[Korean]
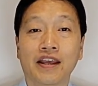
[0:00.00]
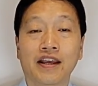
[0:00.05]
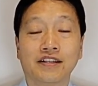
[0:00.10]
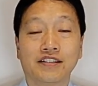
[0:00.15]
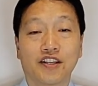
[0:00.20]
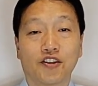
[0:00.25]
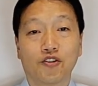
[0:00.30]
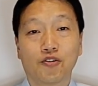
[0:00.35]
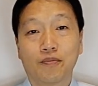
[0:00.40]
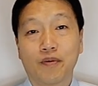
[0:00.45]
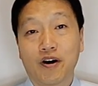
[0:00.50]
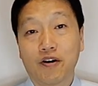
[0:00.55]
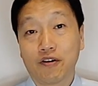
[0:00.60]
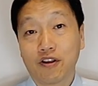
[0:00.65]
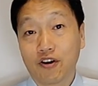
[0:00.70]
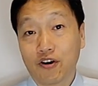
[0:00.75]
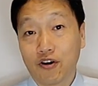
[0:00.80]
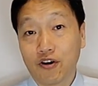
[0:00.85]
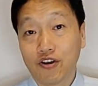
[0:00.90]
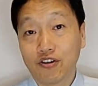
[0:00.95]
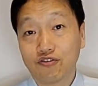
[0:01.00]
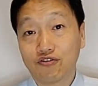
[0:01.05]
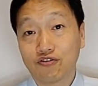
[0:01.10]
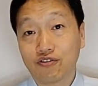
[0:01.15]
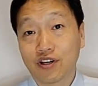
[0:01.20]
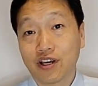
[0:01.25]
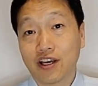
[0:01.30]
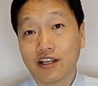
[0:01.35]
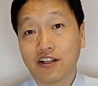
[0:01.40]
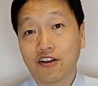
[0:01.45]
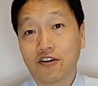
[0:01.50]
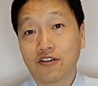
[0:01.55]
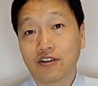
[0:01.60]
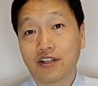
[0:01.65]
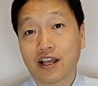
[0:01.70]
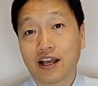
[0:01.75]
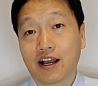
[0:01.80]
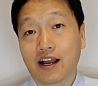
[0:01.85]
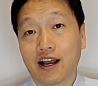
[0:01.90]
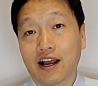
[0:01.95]
사도 바울이 거의 죽게
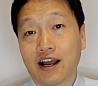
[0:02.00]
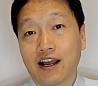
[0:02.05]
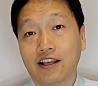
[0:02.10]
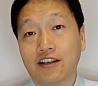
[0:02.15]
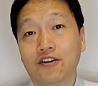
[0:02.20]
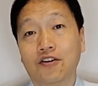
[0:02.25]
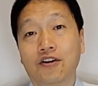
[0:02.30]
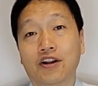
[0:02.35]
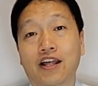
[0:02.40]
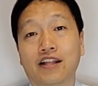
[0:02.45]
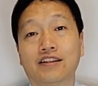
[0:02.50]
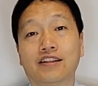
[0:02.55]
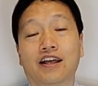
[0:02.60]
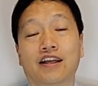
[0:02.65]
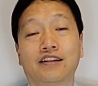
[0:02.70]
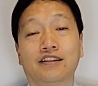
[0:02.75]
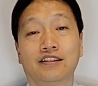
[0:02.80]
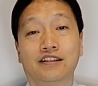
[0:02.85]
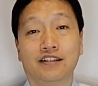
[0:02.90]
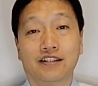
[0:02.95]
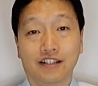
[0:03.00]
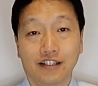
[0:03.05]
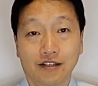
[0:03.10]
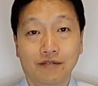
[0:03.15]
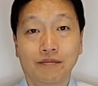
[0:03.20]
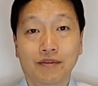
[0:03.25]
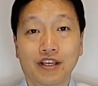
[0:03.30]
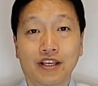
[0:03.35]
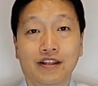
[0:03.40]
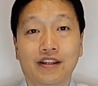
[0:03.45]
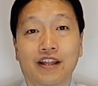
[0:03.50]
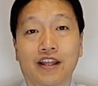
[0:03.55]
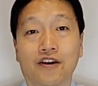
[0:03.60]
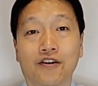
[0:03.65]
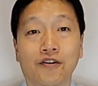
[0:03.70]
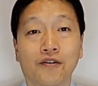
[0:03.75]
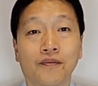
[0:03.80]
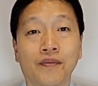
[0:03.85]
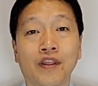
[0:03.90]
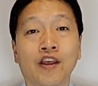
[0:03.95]
되었다가 일어났다는
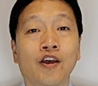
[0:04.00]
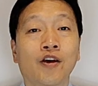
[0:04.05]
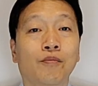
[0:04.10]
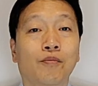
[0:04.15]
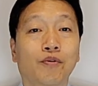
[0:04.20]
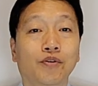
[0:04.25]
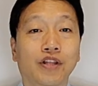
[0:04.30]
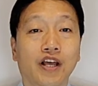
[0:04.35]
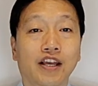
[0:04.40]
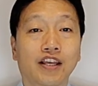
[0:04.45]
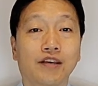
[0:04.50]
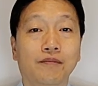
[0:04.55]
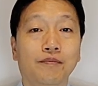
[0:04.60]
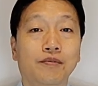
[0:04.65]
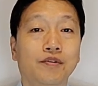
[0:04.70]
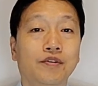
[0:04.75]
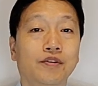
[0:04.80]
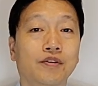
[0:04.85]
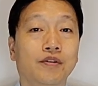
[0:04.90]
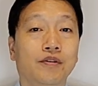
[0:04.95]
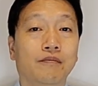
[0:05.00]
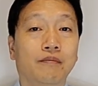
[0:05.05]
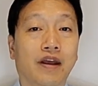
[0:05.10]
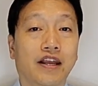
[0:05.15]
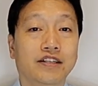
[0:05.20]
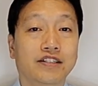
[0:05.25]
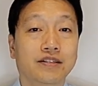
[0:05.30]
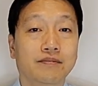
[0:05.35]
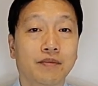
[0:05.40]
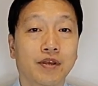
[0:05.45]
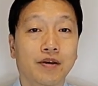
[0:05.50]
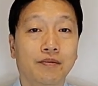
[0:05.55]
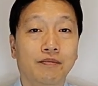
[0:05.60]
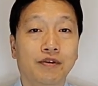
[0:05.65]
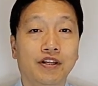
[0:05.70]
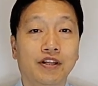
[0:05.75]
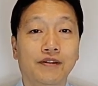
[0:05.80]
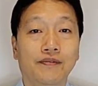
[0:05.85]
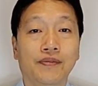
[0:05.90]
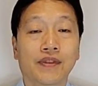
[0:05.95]
의미인데요. 보다 깊은 말씀의
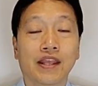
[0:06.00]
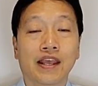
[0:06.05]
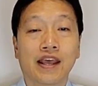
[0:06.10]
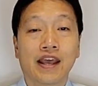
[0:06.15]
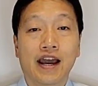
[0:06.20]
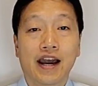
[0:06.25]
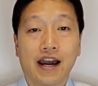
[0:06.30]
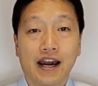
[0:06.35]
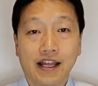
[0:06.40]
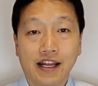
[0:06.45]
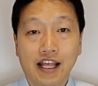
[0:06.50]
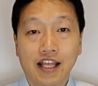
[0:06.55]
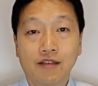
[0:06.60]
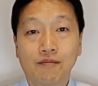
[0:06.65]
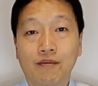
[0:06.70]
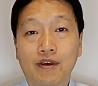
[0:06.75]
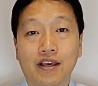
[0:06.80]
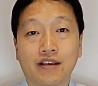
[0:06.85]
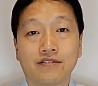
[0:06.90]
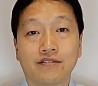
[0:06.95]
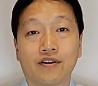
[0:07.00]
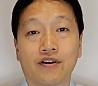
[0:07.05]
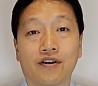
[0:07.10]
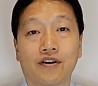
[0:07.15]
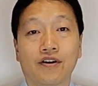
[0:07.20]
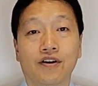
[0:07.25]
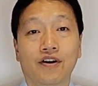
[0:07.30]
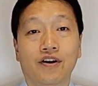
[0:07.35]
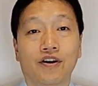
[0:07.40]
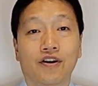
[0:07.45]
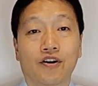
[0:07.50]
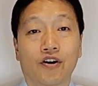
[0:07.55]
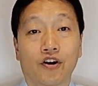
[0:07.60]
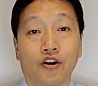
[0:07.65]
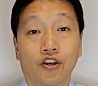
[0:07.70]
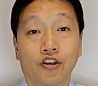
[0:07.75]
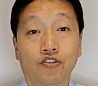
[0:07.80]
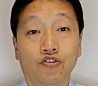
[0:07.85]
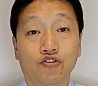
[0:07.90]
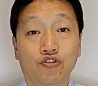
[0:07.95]
의미는 하나님께서
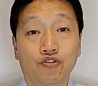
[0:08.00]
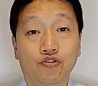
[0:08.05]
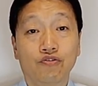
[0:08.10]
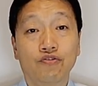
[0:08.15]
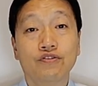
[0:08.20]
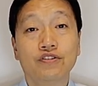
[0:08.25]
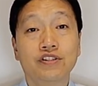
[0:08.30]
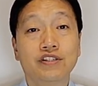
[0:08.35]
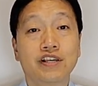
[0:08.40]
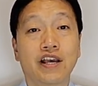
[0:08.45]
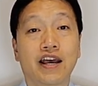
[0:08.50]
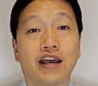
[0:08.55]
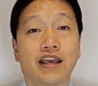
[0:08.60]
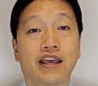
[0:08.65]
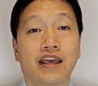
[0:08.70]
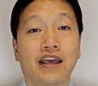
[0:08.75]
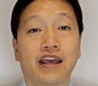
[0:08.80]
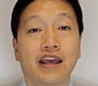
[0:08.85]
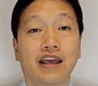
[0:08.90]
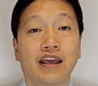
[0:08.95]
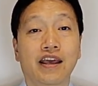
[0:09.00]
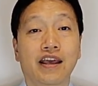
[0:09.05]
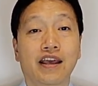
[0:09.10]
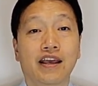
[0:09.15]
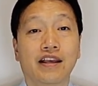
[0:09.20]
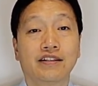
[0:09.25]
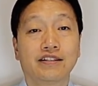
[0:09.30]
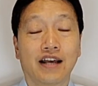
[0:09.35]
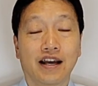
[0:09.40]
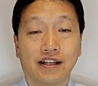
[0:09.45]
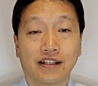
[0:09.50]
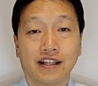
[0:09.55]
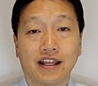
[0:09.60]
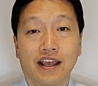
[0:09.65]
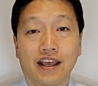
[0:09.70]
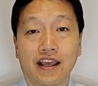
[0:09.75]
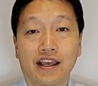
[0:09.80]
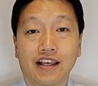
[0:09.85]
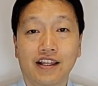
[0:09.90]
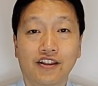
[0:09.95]
거의 죽은 자의
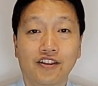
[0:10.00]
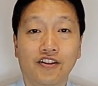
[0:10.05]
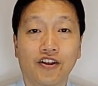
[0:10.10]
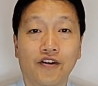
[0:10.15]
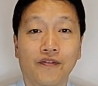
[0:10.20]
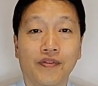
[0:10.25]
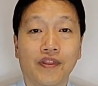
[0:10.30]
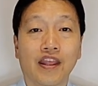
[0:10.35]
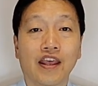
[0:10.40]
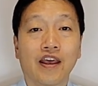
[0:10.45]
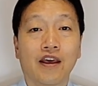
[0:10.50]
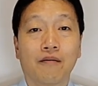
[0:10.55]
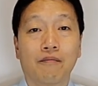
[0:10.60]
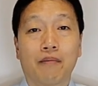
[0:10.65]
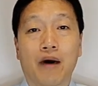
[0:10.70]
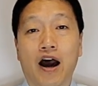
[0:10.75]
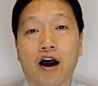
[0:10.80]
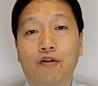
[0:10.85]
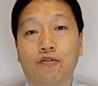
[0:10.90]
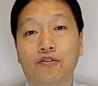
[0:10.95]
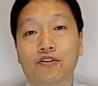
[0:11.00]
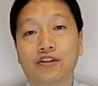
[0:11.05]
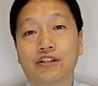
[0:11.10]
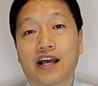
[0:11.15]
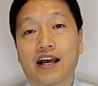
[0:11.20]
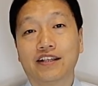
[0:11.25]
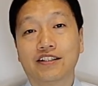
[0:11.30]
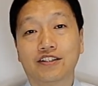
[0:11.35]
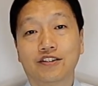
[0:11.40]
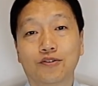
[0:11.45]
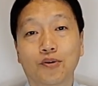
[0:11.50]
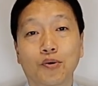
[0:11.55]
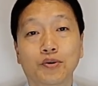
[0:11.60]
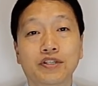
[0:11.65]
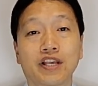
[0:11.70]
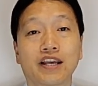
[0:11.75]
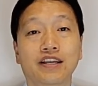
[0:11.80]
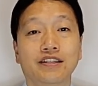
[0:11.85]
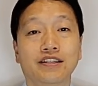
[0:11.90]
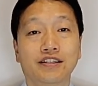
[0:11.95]
상태에 있던 바울을 다시
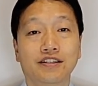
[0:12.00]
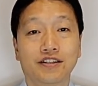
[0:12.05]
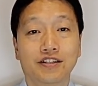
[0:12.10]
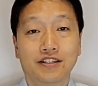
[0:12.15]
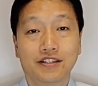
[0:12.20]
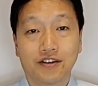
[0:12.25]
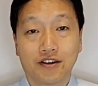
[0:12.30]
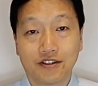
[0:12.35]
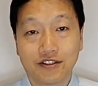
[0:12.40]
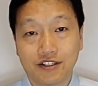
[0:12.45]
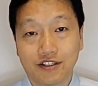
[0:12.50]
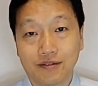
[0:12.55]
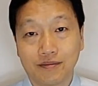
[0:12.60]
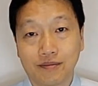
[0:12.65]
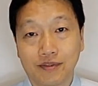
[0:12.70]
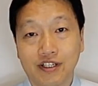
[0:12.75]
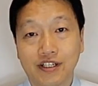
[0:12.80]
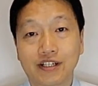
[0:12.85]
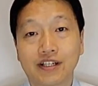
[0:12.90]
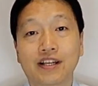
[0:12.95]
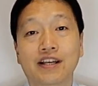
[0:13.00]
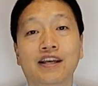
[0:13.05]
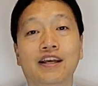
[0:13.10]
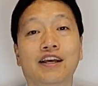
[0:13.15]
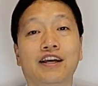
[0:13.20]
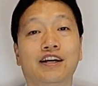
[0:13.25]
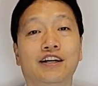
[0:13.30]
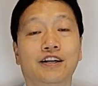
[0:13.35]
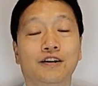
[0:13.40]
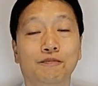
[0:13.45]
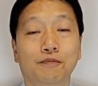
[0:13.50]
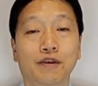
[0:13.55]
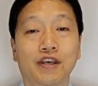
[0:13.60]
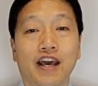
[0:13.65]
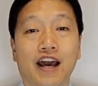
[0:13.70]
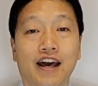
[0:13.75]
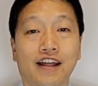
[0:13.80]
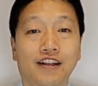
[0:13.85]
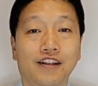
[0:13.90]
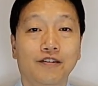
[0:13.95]
소생시키셨음을
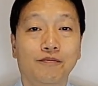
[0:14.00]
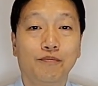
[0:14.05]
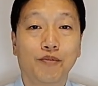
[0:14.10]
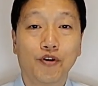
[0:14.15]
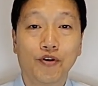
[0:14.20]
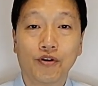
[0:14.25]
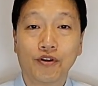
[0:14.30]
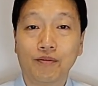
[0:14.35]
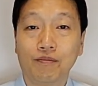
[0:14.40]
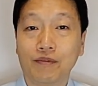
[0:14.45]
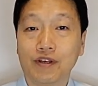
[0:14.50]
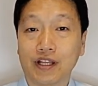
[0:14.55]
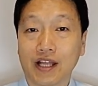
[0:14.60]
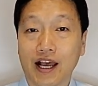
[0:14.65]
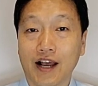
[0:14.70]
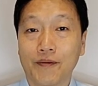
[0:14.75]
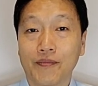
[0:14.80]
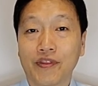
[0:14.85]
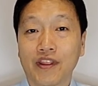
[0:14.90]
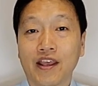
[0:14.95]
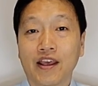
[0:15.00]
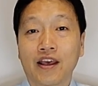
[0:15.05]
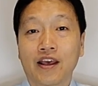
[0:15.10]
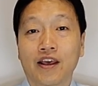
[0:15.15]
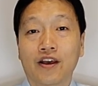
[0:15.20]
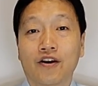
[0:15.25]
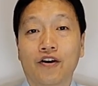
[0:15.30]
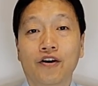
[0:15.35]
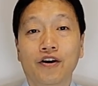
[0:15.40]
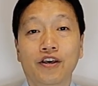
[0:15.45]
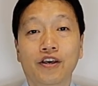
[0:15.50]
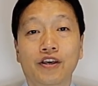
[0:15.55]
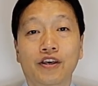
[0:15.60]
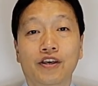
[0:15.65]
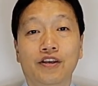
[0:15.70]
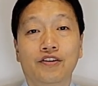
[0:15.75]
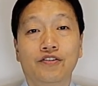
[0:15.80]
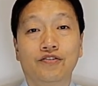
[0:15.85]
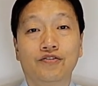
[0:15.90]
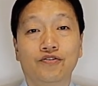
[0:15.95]
의미하는 표현입니다.
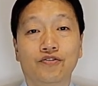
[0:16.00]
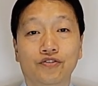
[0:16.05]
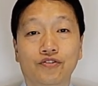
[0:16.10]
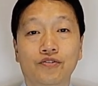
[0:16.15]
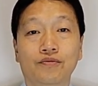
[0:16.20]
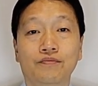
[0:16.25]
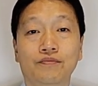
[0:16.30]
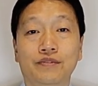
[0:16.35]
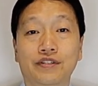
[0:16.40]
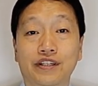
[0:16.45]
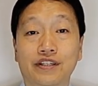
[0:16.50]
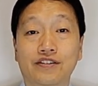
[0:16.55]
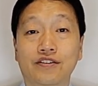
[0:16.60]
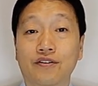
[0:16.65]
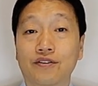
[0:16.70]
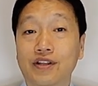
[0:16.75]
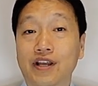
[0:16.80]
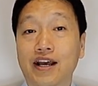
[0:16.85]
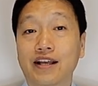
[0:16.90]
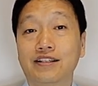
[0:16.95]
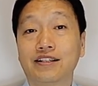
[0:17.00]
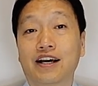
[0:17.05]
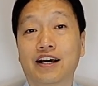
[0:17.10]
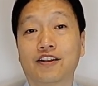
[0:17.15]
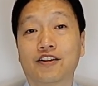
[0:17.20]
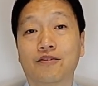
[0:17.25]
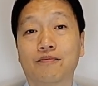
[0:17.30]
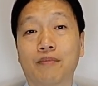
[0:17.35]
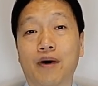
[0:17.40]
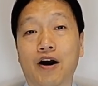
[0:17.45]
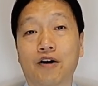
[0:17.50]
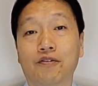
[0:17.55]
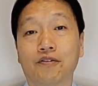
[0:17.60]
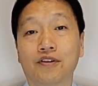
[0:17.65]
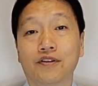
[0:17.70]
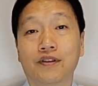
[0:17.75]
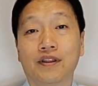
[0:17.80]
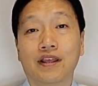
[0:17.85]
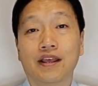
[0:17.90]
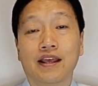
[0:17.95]
거의 죽음 직전까지 갔던
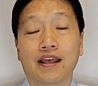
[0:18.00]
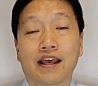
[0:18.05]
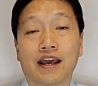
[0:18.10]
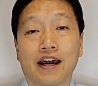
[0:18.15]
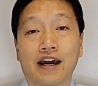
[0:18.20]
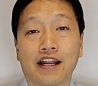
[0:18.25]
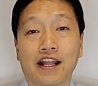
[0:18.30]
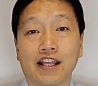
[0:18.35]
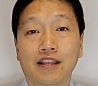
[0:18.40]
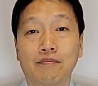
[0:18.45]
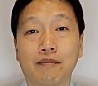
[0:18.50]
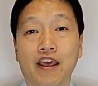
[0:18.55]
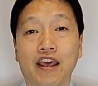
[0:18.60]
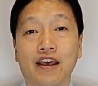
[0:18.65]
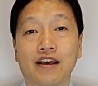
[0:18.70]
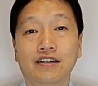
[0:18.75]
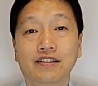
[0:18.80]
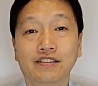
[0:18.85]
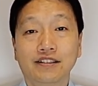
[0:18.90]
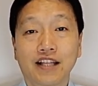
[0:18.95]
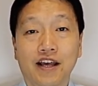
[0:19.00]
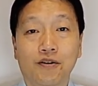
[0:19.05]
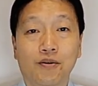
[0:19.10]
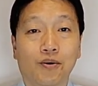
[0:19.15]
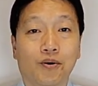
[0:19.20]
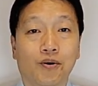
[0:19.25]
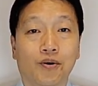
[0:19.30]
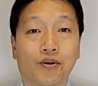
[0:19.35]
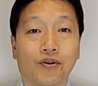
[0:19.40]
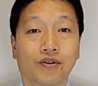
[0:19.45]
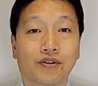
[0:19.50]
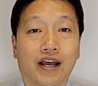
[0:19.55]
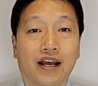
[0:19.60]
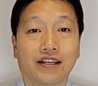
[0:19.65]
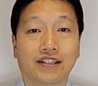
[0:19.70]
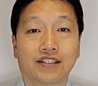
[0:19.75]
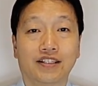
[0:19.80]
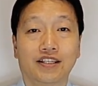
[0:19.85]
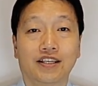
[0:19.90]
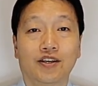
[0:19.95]
바울은 하나님의 은혜로
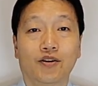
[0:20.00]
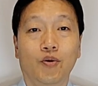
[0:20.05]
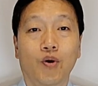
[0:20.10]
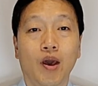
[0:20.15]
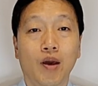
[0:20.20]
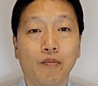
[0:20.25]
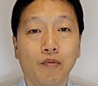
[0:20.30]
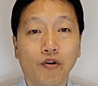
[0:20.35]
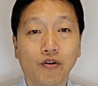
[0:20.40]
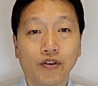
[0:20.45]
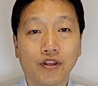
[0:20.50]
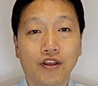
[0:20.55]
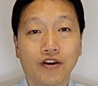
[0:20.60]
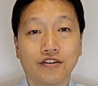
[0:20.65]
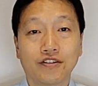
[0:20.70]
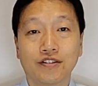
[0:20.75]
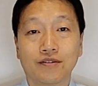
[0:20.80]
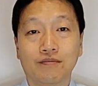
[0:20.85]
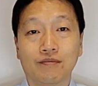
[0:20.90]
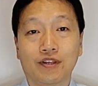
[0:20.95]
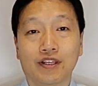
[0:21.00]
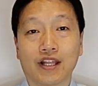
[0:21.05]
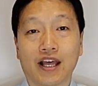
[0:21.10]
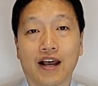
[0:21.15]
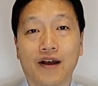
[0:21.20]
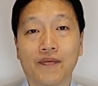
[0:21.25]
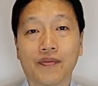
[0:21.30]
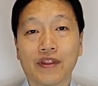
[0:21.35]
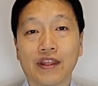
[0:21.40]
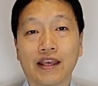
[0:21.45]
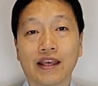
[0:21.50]
다시 회복되었습니다.